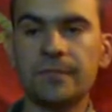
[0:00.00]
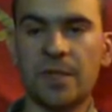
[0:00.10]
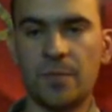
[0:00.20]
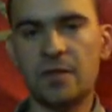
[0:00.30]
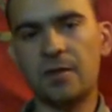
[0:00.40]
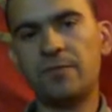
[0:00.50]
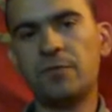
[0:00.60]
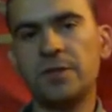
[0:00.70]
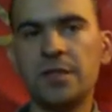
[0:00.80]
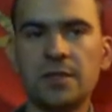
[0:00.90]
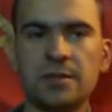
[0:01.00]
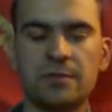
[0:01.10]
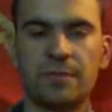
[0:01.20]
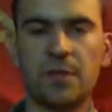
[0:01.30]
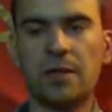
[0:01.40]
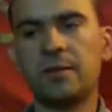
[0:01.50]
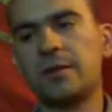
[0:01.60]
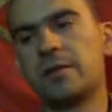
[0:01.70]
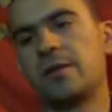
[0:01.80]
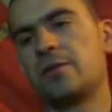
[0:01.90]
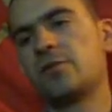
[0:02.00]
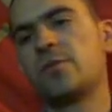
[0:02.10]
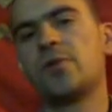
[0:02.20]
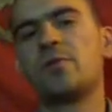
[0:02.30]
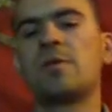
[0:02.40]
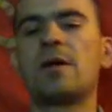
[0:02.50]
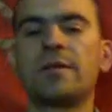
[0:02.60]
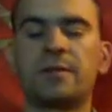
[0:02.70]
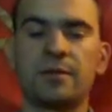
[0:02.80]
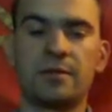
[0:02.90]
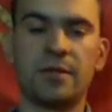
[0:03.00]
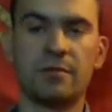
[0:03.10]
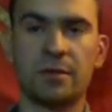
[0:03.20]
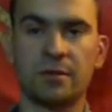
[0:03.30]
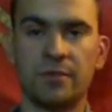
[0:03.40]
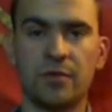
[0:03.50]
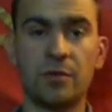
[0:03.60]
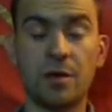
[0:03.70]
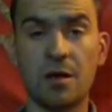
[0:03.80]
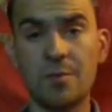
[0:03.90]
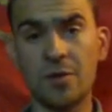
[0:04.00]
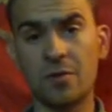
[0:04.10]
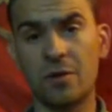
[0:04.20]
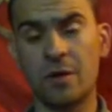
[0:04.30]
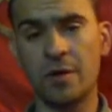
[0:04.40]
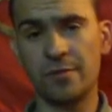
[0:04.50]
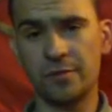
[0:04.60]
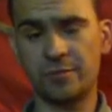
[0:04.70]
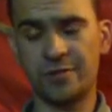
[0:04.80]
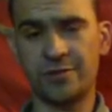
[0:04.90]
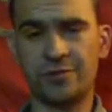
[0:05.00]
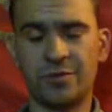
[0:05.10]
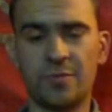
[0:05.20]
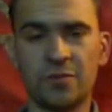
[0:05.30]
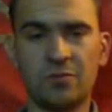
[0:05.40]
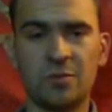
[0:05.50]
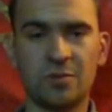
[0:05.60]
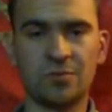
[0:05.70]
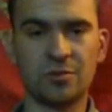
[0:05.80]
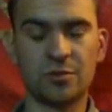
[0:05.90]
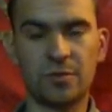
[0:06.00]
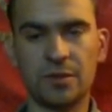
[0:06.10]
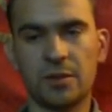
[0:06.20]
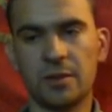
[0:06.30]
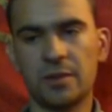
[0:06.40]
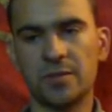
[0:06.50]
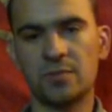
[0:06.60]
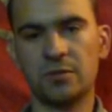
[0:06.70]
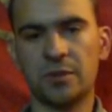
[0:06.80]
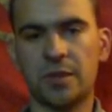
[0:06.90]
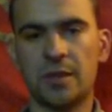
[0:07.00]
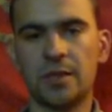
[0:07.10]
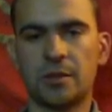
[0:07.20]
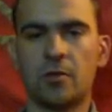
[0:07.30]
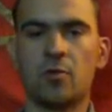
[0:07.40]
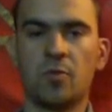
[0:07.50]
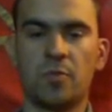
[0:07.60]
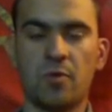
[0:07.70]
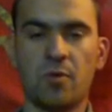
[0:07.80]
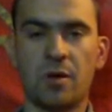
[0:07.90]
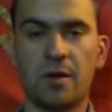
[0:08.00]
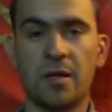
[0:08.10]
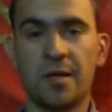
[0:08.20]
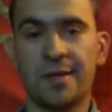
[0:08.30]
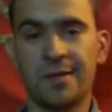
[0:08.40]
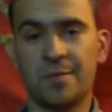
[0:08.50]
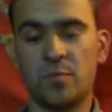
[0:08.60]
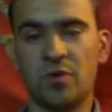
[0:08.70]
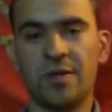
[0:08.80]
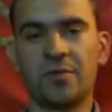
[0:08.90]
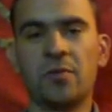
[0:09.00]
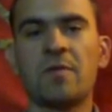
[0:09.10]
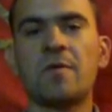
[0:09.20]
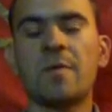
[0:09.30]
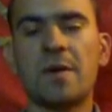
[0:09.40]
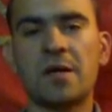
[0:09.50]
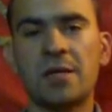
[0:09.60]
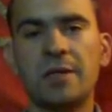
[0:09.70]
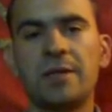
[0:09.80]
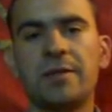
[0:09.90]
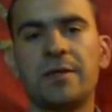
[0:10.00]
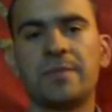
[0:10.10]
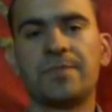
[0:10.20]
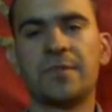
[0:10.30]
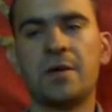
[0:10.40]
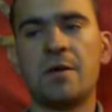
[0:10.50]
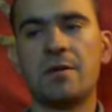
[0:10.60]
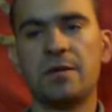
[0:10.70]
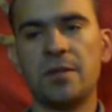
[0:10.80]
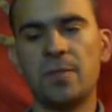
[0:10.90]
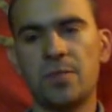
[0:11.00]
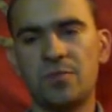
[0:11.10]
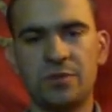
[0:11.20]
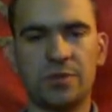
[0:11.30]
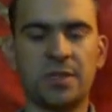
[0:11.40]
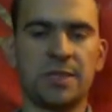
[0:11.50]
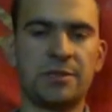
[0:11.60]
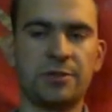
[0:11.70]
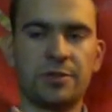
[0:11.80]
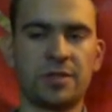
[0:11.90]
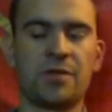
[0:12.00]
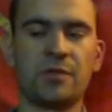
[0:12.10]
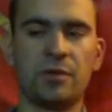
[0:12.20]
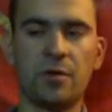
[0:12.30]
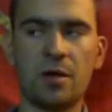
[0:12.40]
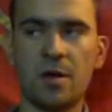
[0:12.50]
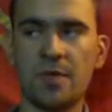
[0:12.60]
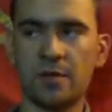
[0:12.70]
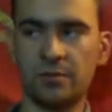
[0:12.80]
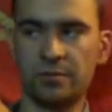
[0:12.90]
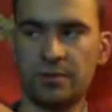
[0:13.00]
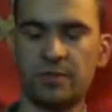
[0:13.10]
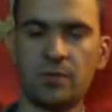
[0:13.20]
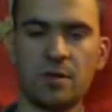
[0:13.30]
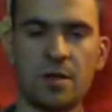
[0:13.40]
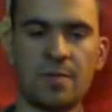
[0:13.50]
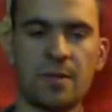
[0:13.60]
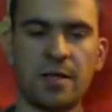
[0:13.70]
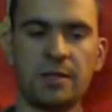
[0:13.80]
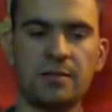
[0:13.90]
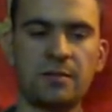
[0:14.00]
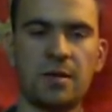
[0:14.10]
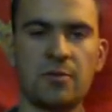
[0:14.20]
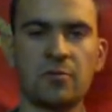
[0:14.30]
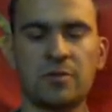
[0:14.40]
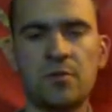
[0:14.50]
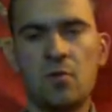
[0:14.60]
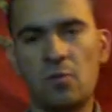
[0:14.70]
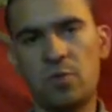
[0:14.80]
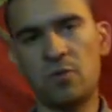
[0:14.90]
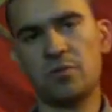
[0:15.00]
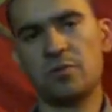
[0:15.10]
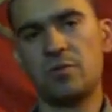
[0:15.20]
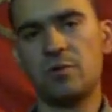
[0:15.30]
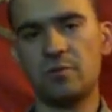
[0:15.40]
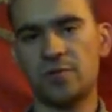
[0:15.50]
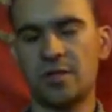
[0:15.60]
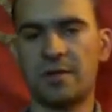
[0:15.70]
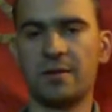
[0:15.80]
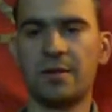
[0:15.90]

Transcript: Микрофон есть, в планах, я думаю, брать, наверное, видеокамеру. Только еще не подумал, может быть, это будет какая-то GoPro более нового поколения. Либо будет классическая видеокамера, то есть видеокамера один ракурс, GoPro другой, уже